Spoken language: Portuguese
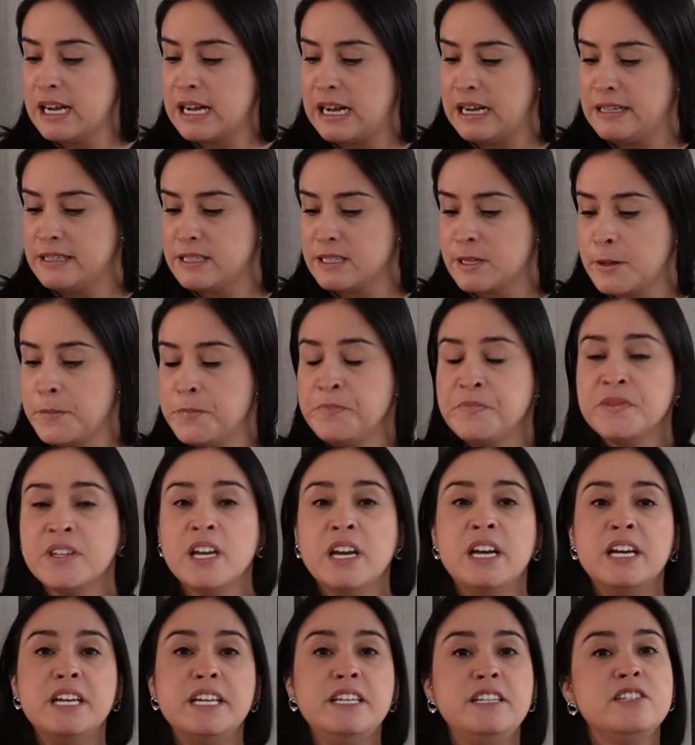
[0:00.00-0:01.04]
casa.
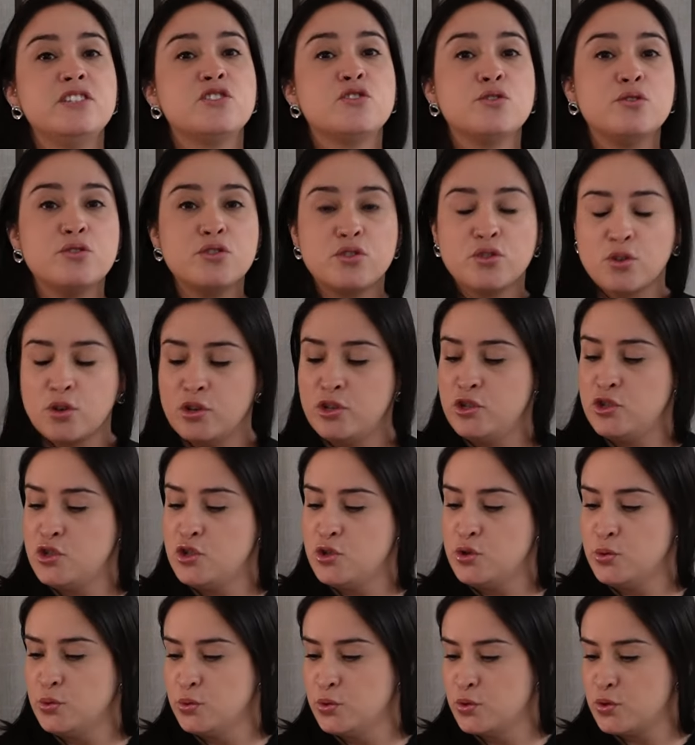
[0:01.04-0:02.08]
Instruções
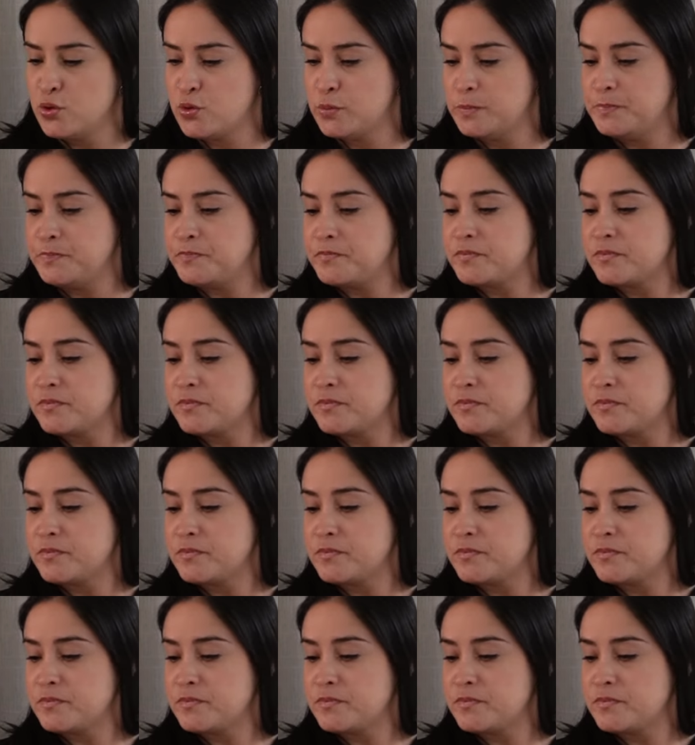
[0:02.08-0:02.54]
de uso: